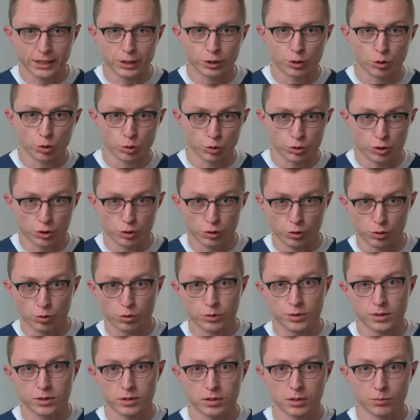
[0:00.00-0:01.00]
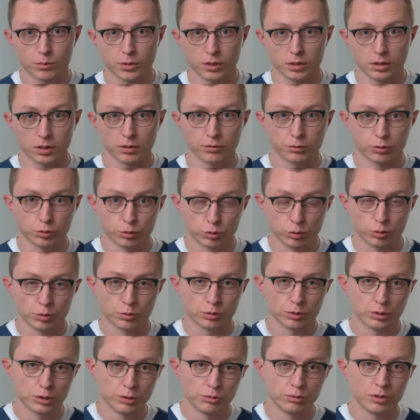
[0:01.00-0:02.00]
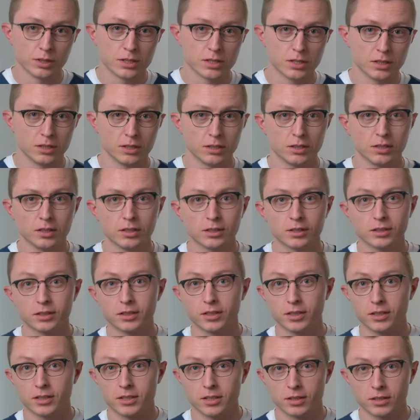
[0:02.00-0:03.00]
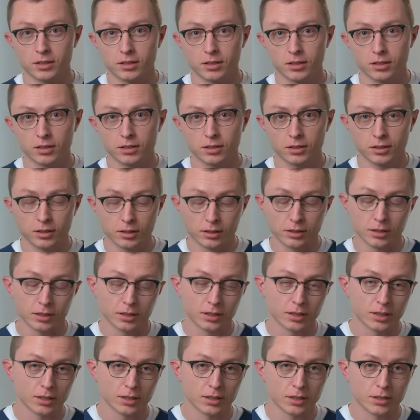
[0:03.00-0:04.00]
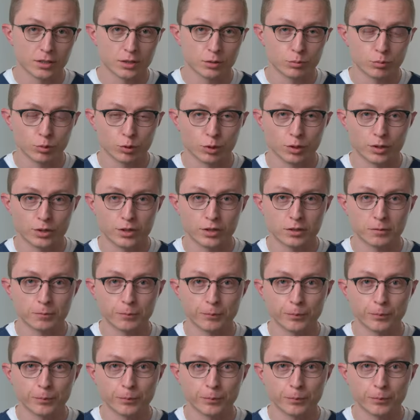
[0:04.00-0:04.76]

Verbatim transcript: от 3-4 см до 20-30 и иногда даже больше.